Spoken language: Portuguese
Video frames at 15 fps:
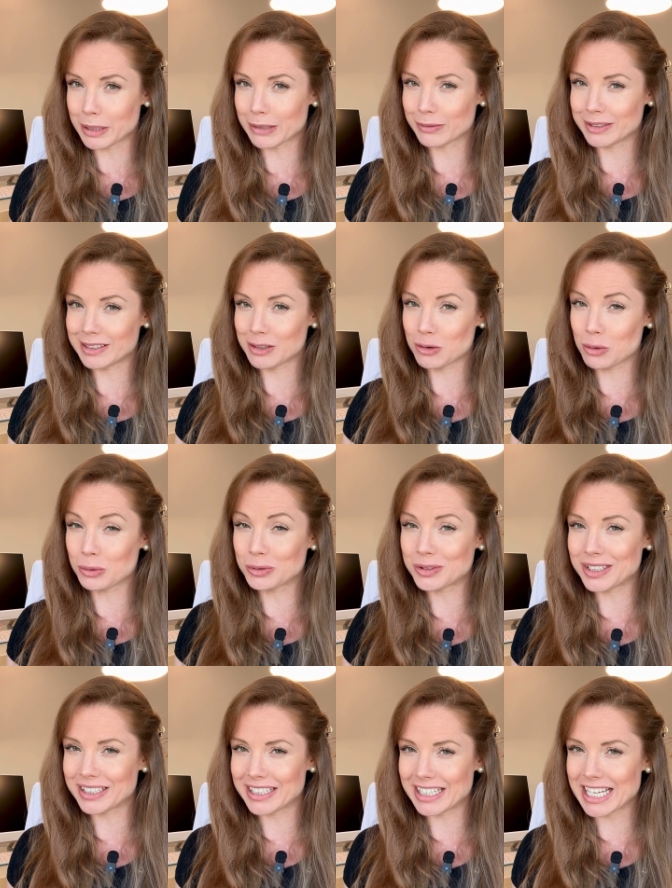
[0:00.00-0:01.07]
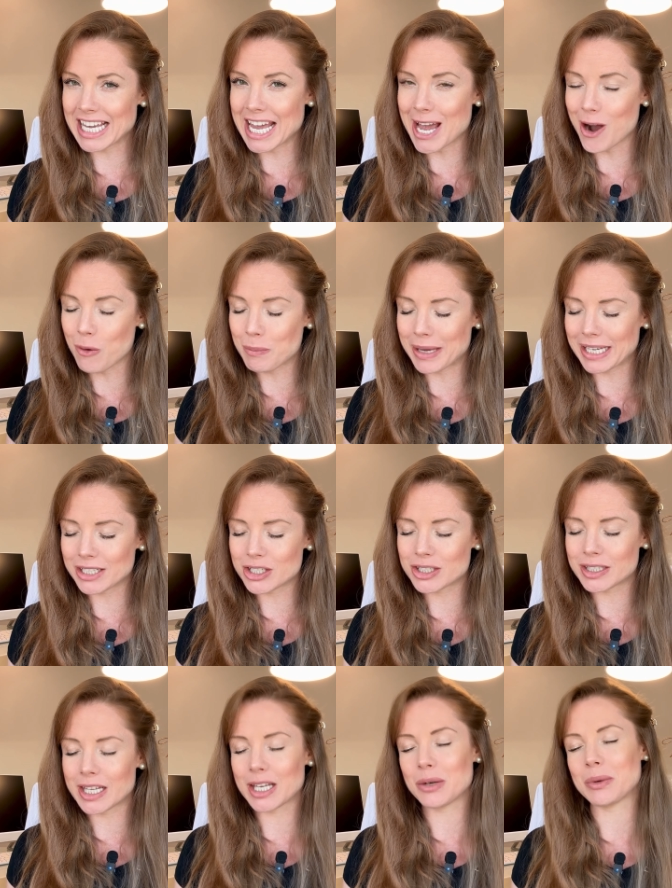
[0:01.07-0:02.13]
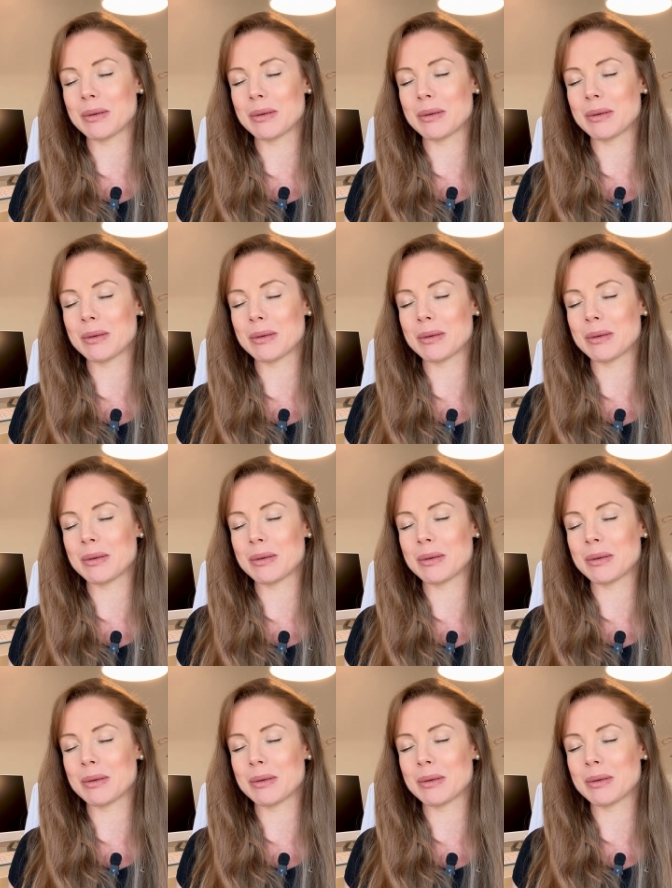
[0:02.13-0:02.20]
para você conseguir realmente ter um